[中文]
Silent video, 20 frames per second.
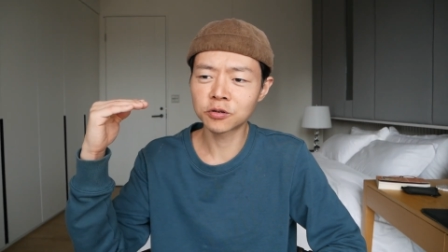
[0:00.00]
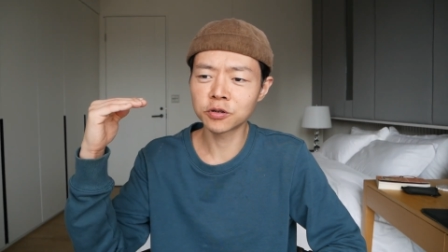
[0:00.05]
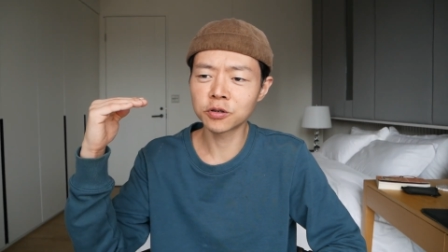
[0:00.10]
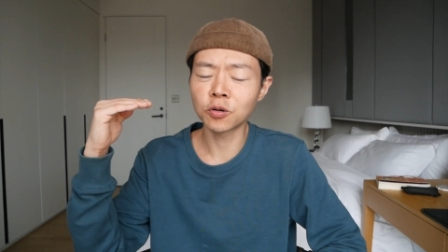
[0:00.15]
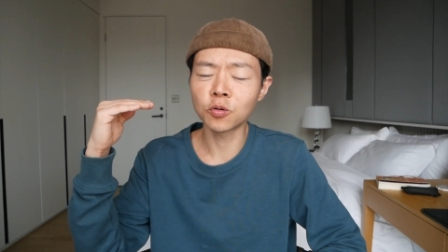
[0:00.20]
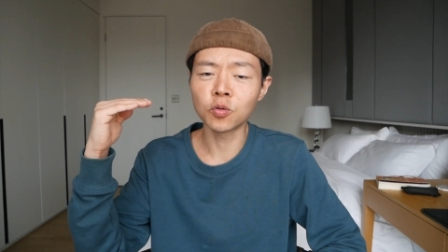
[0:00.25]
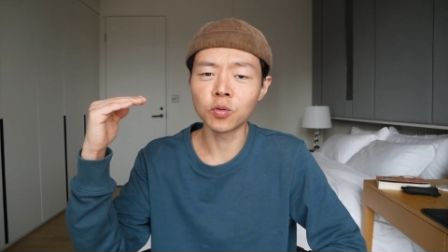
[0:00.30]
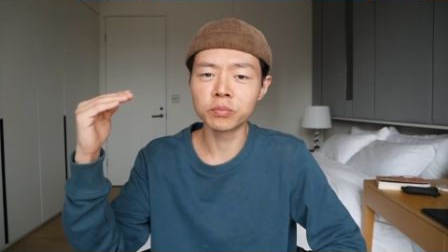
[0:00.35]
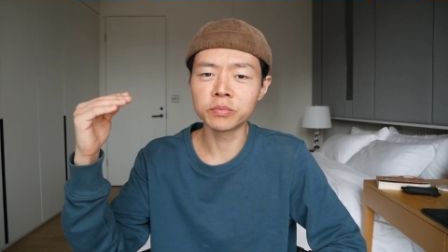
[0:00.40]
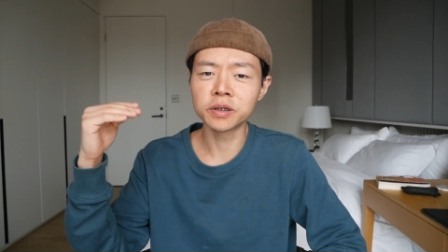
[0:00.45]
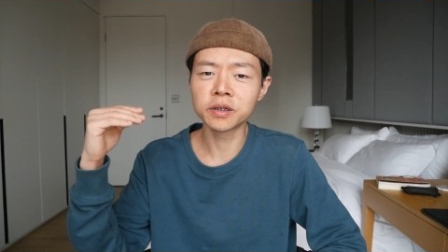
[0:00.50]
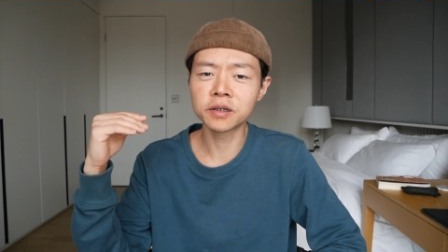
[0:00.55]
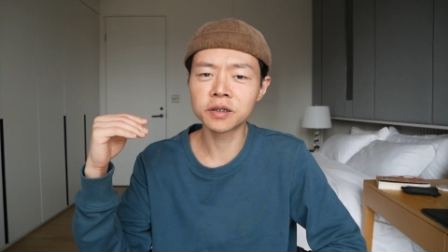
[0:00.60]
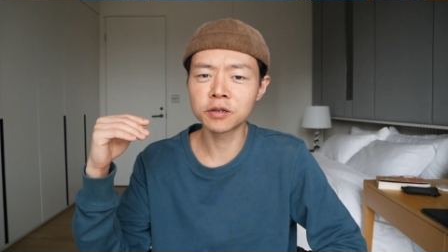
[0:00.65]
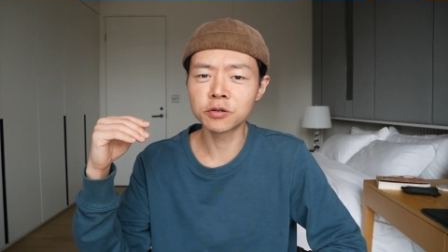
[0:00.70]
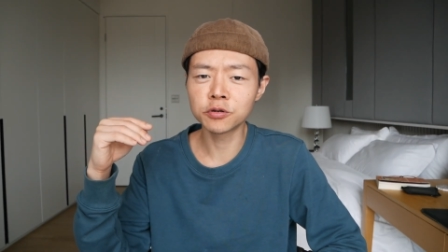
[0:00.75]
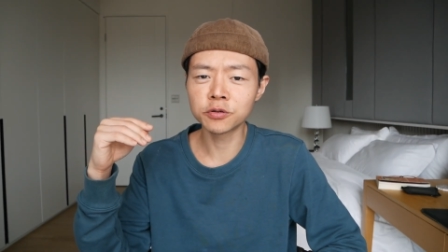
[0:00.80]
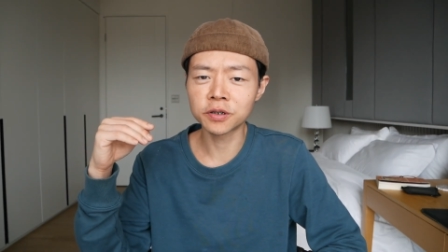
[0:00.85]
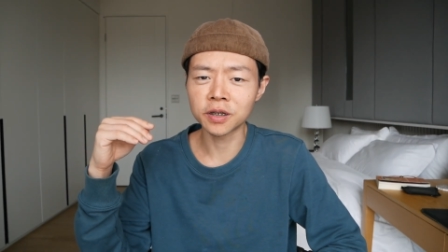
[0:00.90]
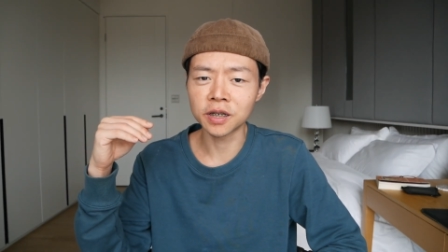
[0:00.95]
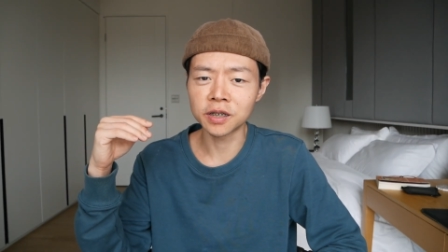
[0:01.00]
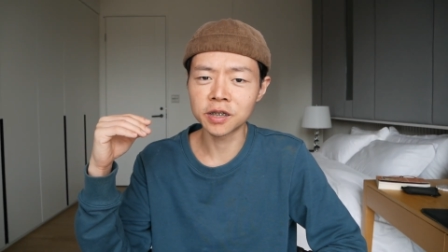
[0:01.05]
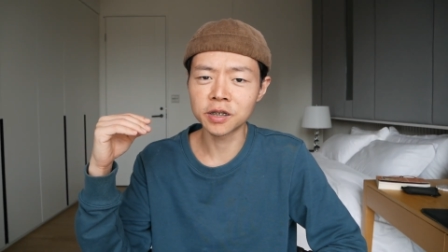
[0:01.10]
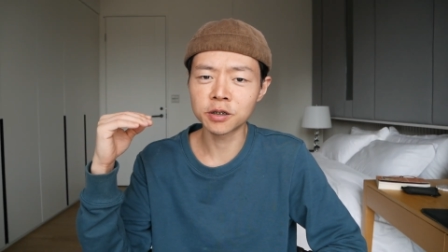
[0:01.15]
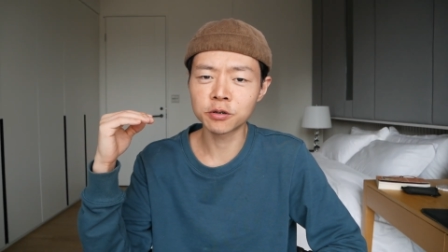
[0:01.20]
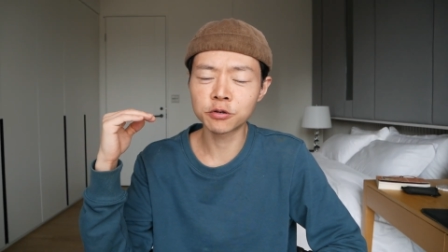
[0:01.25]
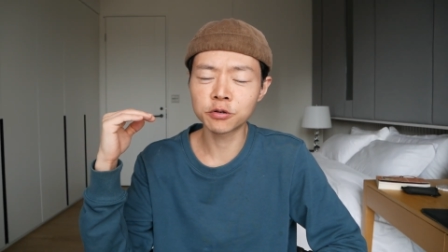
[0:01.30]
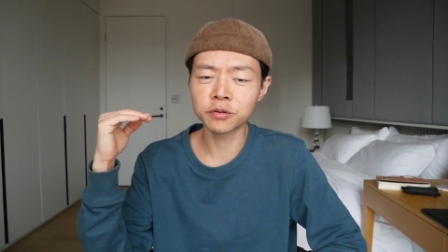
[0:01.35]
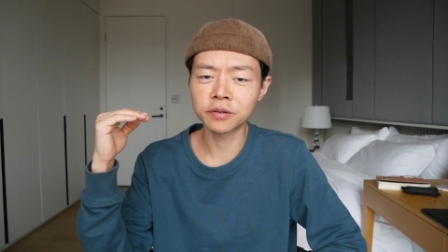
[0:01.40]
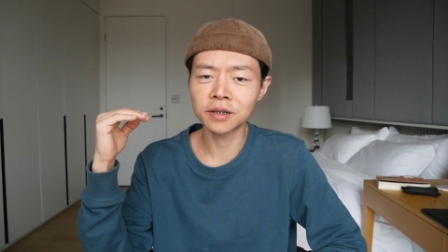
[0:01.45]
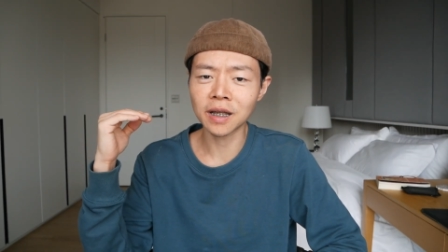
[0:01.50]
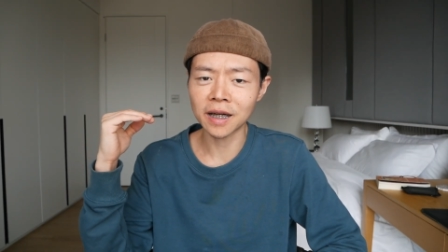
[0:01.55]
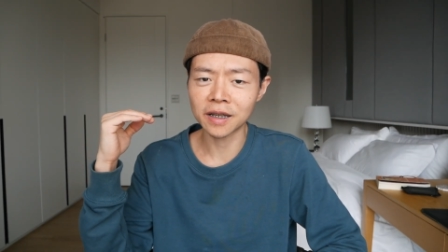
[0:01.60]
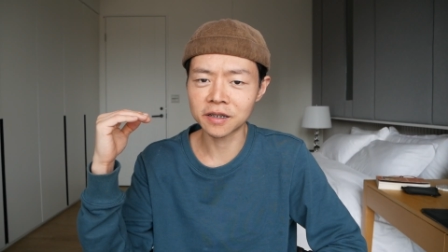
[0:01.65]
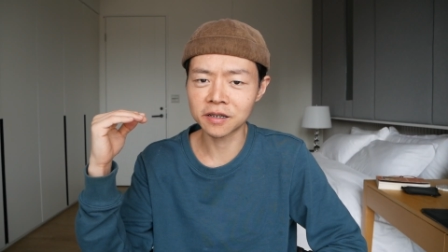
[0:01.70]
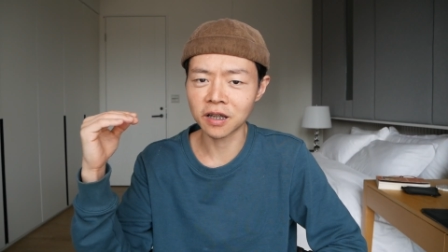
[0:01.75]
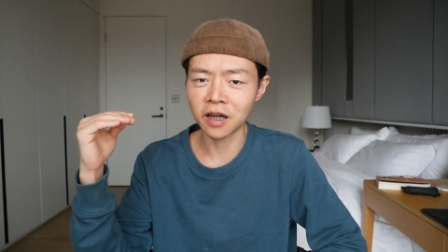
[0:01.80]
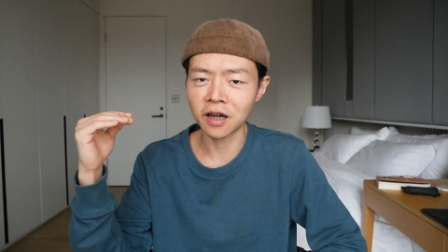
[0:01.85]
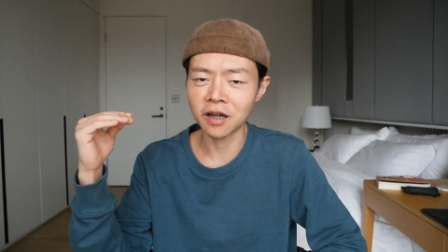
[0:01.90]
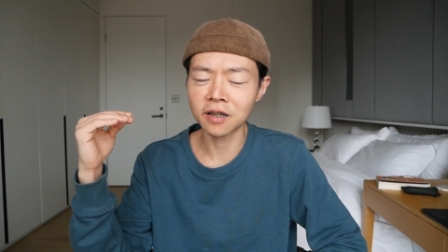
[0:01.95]
用我们自律神经去代
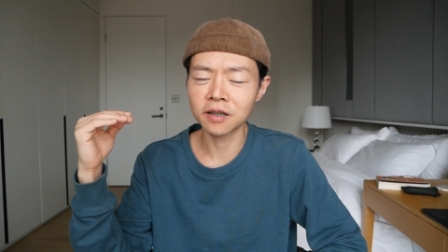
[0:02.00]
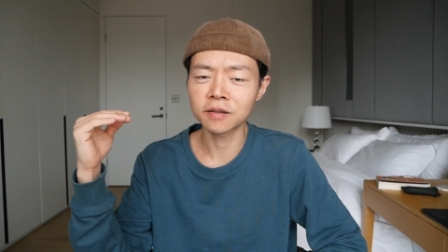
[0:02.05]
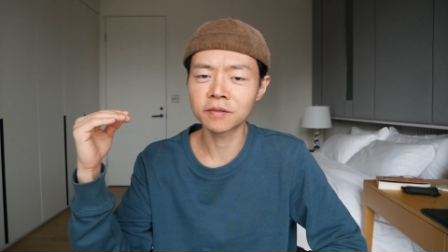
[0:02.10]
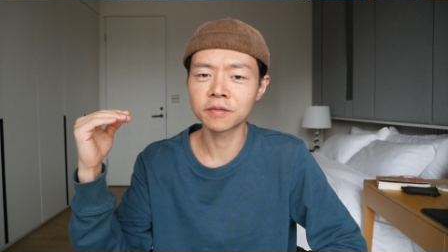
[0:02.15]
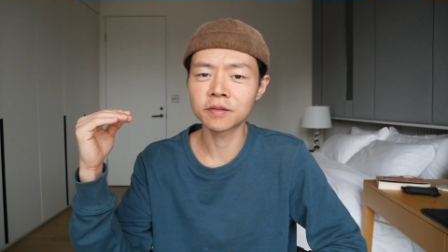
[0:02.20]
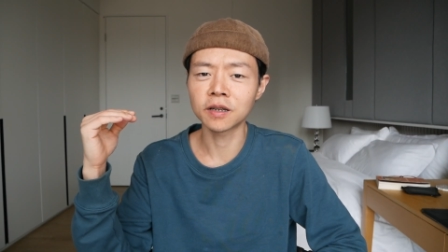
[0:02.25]
偿，